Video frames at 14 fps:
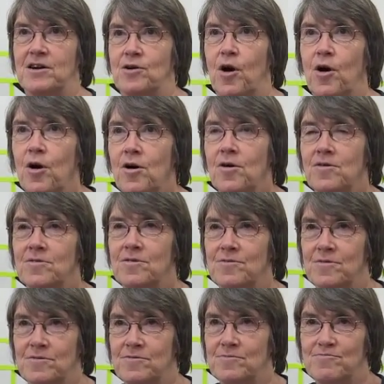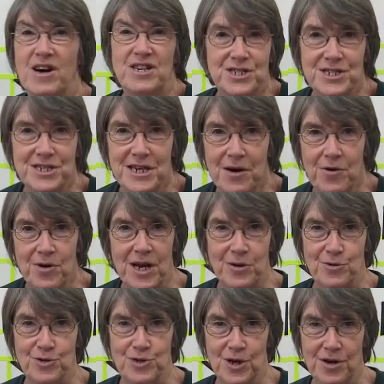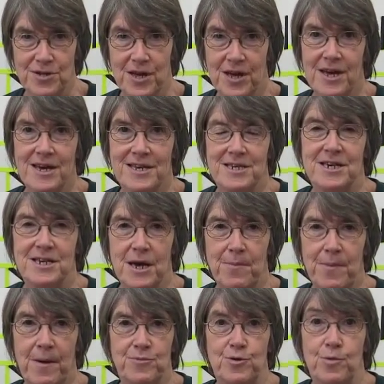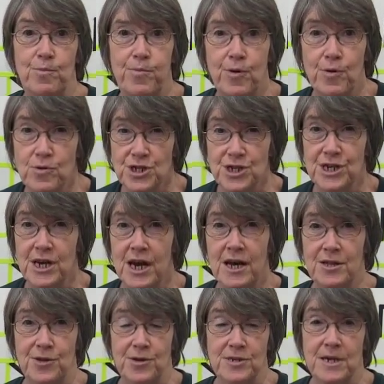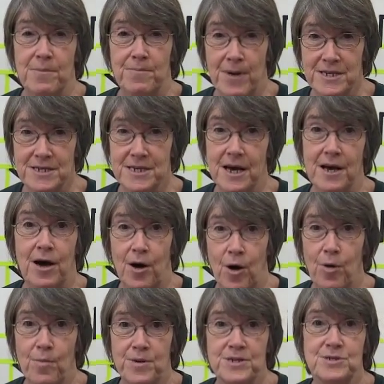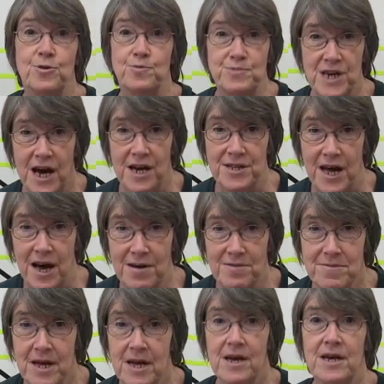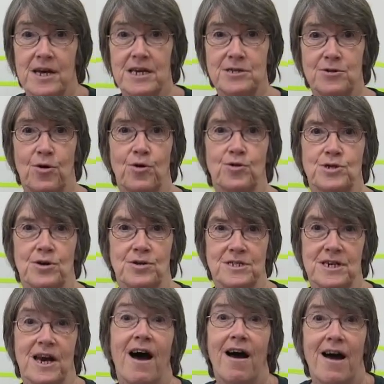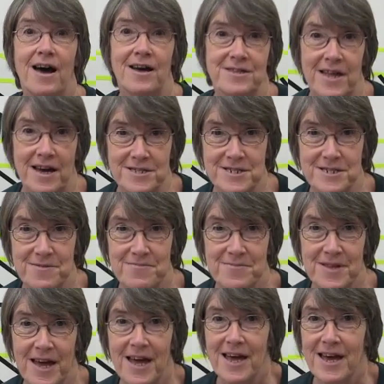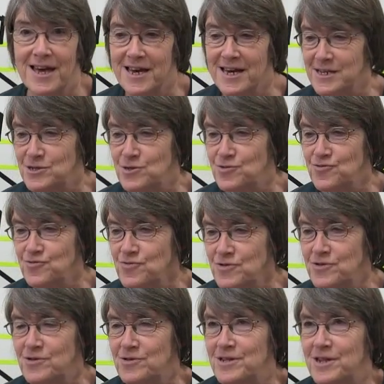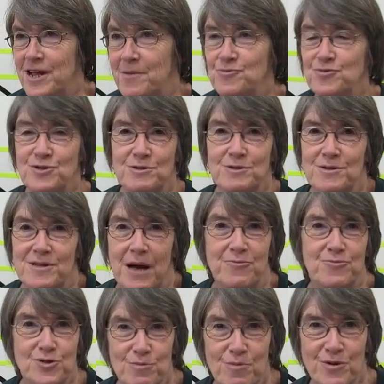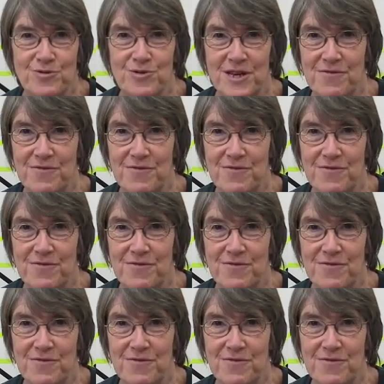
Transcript: grand magicien en quelque sorte qui est capable de plonger dans un bassin rempli de piranhas et d'en ressortir intact. Et tout l'amusement du